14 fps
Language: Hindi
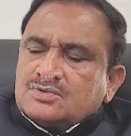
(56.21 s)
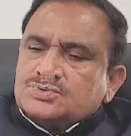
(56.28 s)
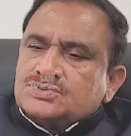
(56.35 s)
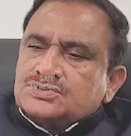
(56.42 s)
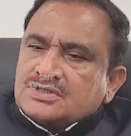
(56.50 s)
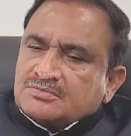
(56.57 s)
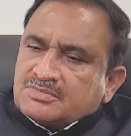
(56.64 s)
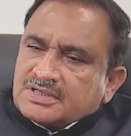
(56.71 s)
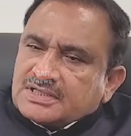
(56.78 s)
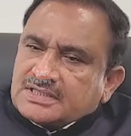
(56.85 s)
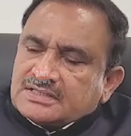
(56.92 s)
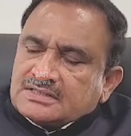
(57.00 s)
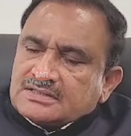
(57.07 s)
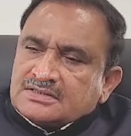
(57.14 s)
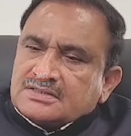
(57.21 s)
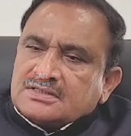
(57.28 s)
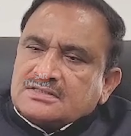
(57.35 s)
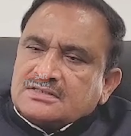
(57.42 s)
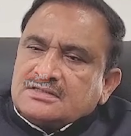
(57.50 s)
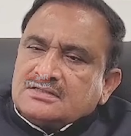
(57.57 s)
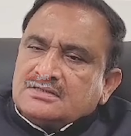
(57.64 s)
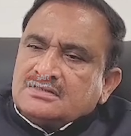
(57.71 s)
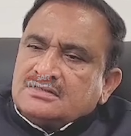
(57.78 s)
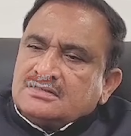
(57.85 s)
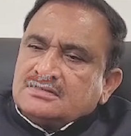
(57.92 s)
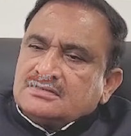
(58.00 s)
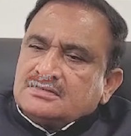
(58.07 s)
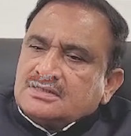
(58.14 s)
उस समय
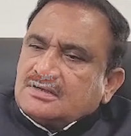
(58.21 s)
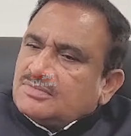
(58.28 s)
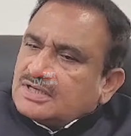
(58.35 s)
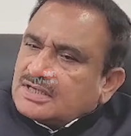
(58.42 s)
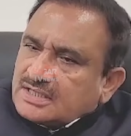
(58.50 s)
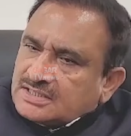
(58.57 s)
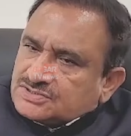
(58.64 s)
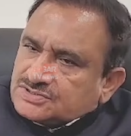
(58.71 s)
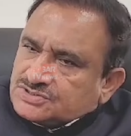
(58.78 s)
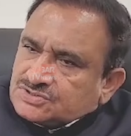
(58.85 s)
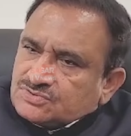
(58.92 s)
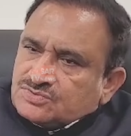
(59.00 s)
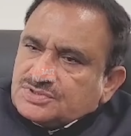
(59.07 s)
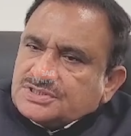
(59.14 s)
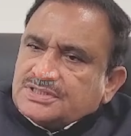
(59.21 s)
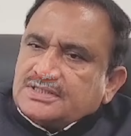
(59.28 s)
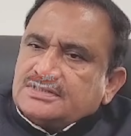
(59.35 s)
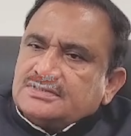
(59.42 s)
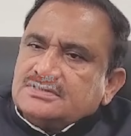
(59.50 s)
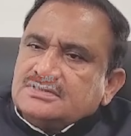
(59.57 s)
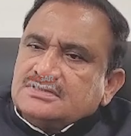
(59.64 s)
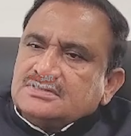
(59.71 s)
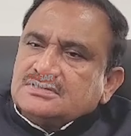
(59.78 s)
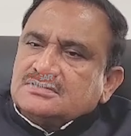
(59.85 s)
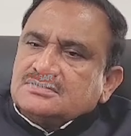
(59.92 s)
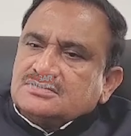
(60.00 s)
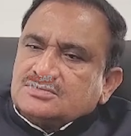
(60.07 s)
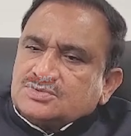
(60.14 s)
कमलनाथ जी क्यों नहीं आए
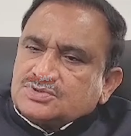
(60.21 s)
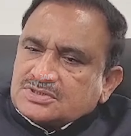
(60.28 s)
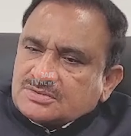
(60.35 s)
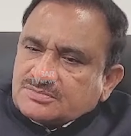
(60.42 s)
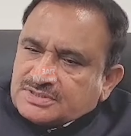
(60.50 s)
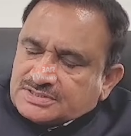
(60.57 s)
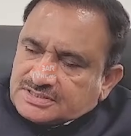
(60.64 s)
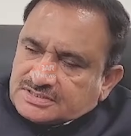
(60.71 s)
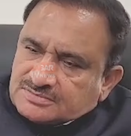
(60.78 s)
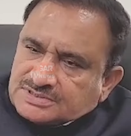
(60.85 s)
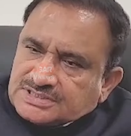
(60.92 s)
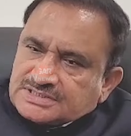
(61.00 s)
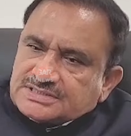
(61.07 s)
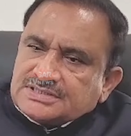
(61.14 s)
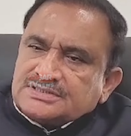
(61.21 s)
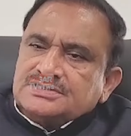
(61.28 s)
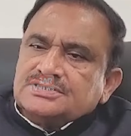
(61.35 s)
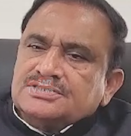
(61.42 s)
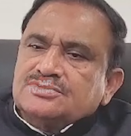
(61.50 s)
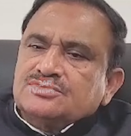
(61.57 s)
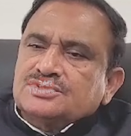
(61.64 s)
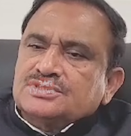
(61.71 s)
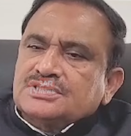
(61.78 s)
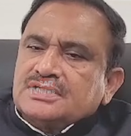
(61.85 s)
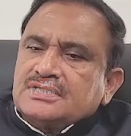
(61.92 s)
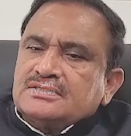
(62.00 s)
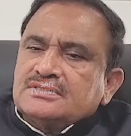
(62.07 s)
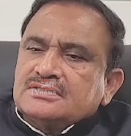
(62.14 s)
उस समय दिग्विजय सिंह क्यों नहीं
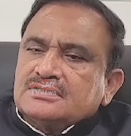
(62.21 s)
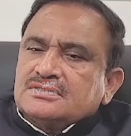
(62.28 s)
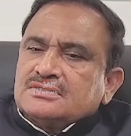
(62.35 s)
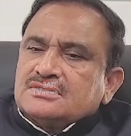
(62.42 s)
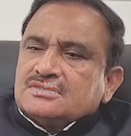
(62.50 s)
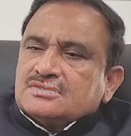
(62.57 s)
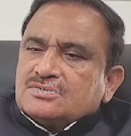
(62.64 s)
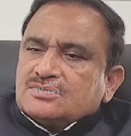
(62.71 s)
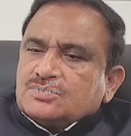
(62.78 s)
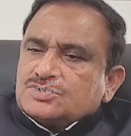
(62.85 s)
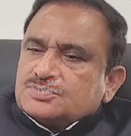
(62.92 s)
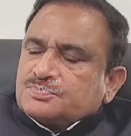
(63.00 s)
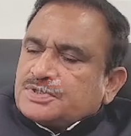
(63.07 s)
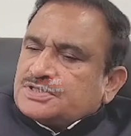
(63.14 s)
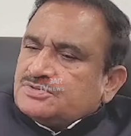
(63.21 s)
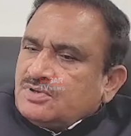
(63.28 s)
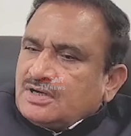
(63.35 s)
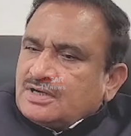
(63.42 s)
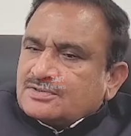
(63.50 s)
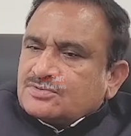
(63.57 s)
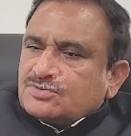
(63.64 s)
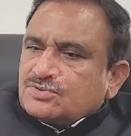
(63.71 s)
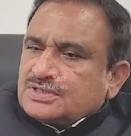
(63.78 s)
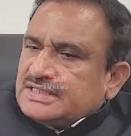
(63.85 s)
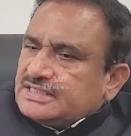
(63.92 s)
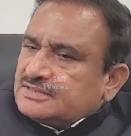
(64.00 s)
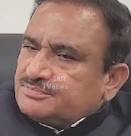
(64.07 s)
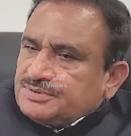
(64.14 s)
आए उस परिवार को
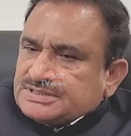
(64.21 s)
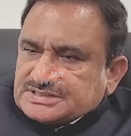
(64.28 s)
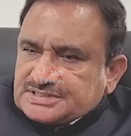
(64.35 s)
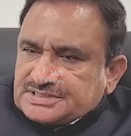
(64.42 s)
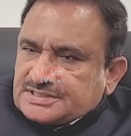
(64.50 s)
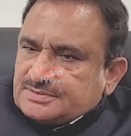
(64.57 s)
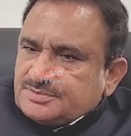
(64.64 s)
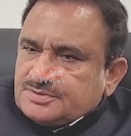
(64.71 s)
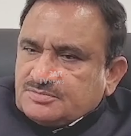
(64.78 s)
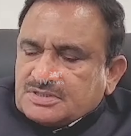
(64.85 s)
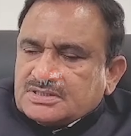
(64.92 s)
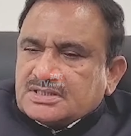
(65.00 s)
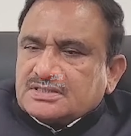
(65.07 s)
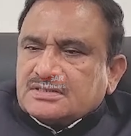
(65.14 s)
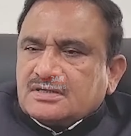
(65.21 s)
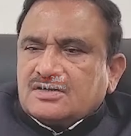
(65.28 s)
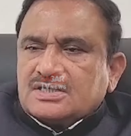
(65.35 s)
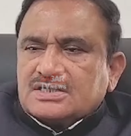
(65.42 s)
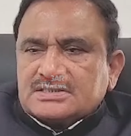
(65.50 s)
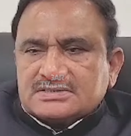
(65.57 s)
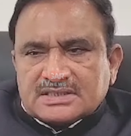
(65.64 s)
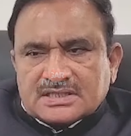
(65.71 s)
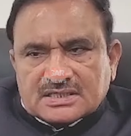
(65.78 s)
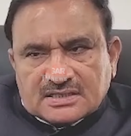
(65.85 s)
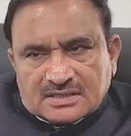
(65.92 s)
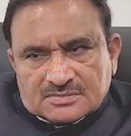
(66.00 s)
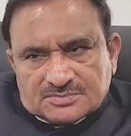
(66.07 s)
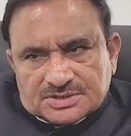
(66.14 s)
एक पैसे की भी मदद कांग्रेस
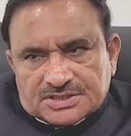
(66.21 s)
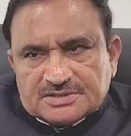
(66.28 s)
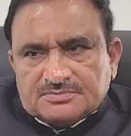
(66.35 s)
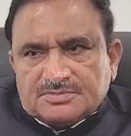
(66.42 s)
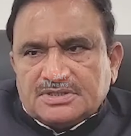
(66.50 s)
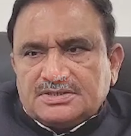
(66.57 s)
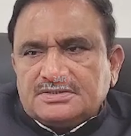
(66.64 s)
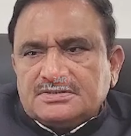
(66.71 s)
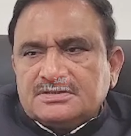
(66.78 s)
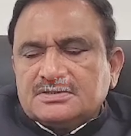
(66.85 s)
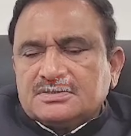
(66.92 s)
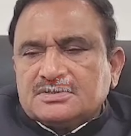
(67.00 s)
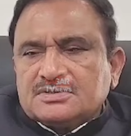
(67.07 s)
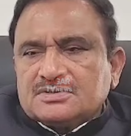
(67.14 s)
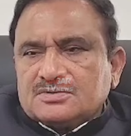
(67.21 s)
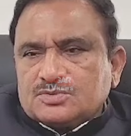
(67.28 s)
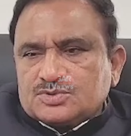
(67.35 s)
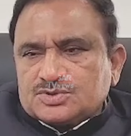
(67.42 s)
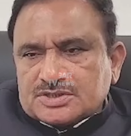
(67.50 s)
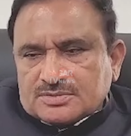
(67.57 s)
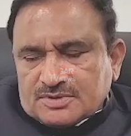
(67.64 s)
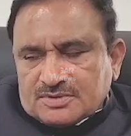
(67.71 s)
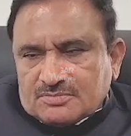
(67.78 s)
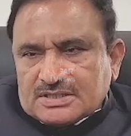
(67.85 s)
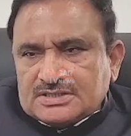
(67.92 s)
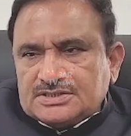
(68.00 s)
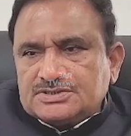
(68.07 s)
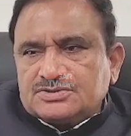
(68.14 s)
सरकार में नहीं मिली उस समय
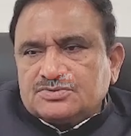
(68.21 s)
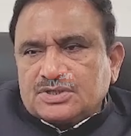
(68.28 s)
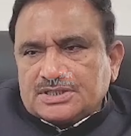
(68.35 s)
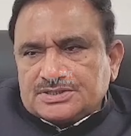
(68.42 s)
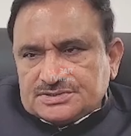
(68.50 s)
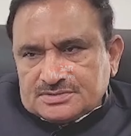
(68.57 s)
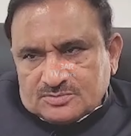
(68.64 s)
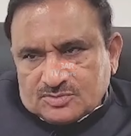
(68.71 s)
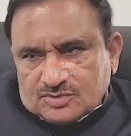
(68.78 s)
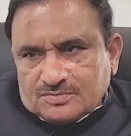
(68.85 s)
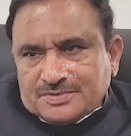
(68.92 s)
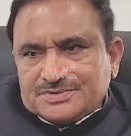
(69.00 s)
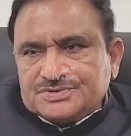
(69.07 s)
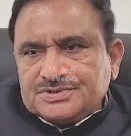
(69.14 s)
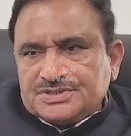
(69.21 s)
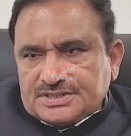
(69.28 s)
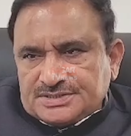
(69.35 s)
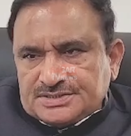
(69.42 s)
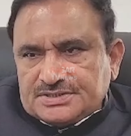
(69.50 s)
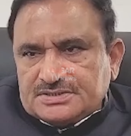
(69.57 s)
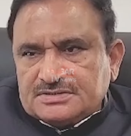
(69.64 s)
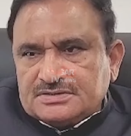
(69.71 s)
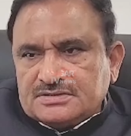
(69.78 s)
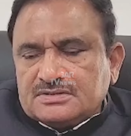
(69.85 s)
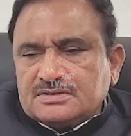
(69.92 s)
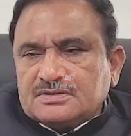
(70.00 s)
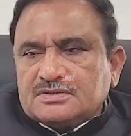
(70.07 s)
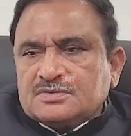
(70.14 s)
माननीय स्वराज जी मुख्यमंत्री नहीं थे
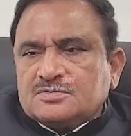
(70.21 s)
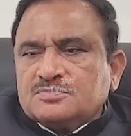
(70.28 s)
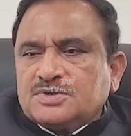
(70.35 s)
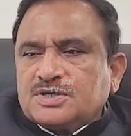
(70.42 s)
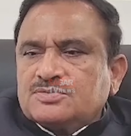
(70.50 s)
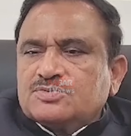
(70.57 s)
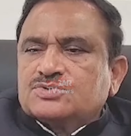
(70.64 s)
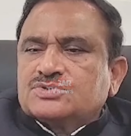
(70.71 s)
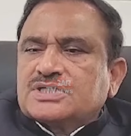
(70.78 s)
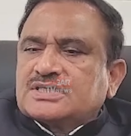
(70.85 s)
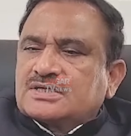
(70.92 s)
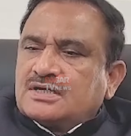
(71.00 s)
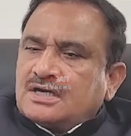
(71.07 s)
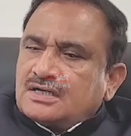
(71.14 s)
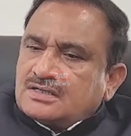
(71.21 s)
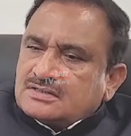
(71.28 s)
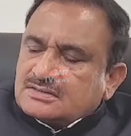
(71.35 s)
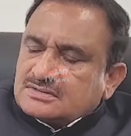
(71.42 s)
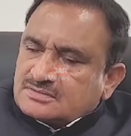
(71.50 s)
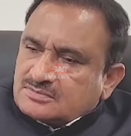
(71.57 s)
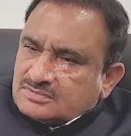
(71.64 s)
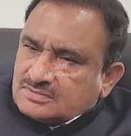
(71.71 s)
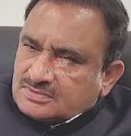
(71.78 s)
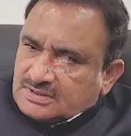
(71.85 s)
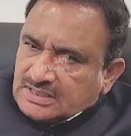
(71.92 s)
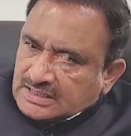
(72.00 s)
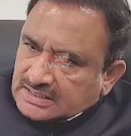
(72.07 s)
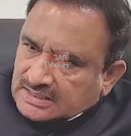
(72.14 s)
पर वो तत्काल
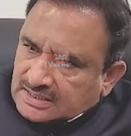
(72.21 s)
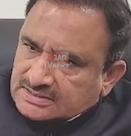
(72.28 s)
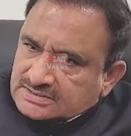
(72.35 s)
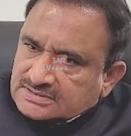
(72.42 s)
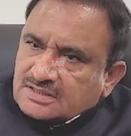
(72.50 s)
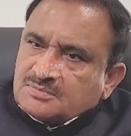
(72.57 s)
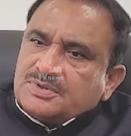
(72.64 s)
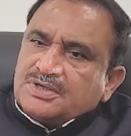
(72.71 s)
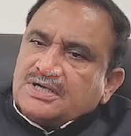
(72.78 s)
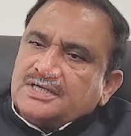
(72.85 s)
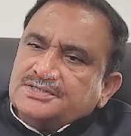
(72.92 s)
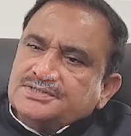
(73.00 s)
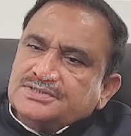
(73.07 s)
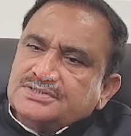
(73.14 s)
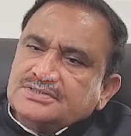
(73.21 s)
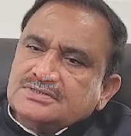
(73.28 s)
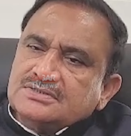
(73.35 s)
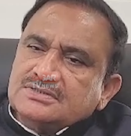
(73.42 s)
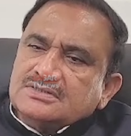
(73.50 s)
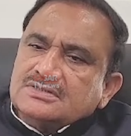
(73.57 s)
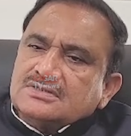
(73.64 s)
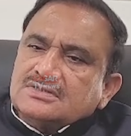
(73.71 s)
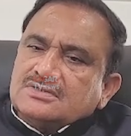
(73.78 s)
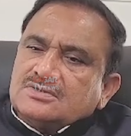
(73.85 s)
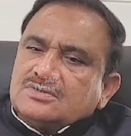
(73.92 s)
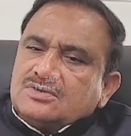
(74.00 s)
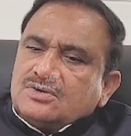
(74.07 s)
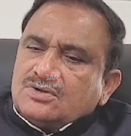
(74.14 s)
घटनास्थल पर आए थे
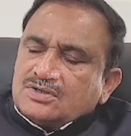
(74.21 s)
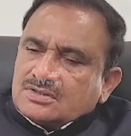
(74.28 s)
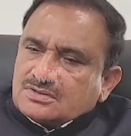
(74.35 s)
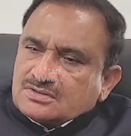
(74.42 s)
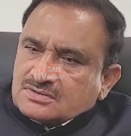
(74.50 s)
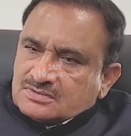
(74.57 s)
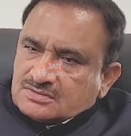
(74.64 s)
और